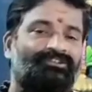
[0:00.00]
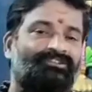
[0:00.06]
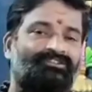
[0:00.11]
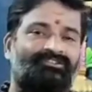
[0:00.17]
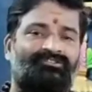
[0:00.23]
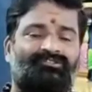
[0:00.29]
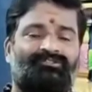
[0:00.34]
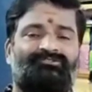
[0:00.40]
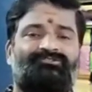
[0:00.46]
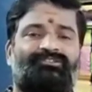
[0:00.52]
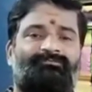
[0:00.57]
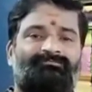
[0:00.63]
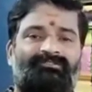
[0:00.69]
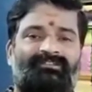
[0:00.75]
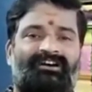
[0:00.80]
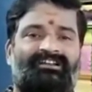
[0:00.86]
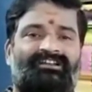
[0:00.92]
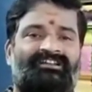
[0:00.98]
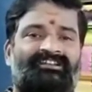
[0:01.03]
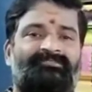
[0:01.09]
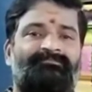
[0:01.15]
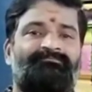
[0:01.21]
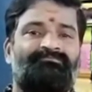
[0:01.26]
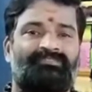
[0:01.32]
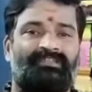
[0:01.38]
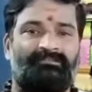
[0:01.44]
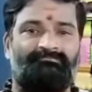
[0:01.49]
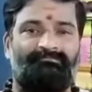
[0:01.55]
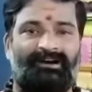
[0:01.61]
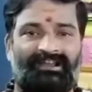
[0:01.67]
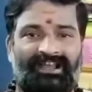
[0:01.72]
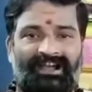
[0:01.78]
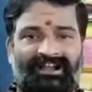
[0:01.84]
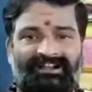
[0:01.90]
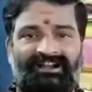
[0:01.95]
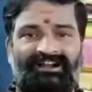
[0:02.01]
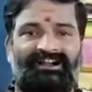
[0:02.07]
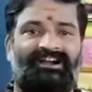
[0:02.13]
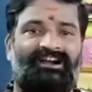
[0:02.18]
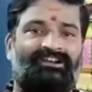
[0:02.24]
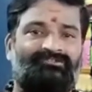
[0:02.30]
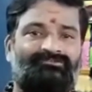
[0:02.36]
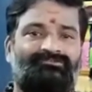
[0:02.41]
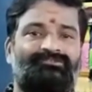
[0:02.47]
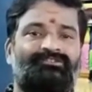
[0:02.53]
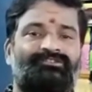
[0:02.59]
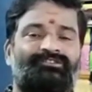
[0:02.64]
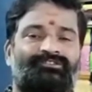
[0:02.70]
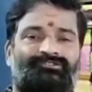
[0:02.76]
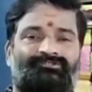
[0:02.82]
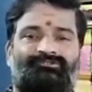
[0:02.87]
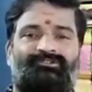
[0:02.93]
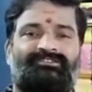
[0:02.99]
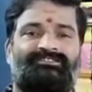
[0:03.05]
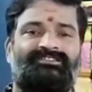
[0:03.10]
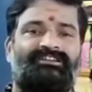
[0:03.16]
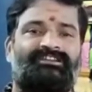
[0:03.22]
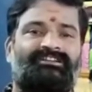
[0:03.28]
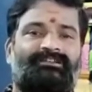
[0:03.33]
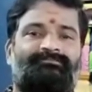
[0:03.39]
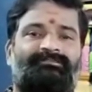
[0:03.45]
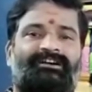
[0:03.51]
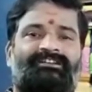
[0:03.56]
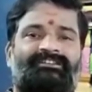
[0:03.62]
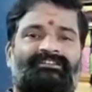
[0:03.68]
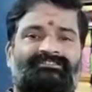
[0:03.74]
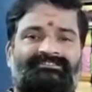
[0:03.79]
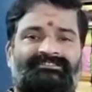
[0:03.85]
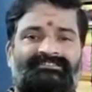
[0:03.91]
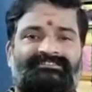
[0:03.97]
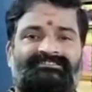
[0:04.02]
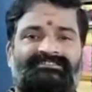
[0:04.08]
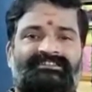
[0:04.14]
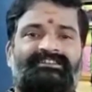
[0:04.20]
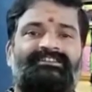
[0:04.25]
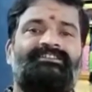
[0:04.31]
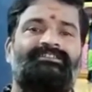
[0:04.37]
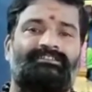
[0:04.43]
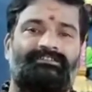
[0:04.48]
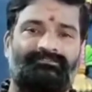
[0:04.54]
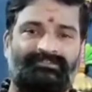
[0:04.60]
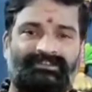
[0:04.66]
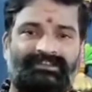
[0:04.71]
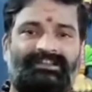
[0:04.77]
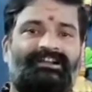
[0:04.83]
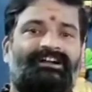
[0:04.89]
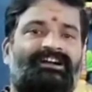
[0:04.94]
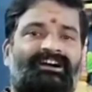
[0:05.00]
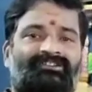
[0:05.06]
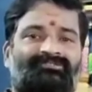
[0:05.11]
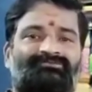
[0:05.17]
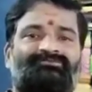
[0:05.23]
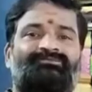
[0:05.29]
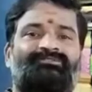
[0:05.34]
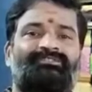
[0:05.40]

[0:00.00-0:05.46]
ఈరోజు అమ్మవారిని బలాగాను షోడశి క్రమాన్ని అనుసరించి విజయగాను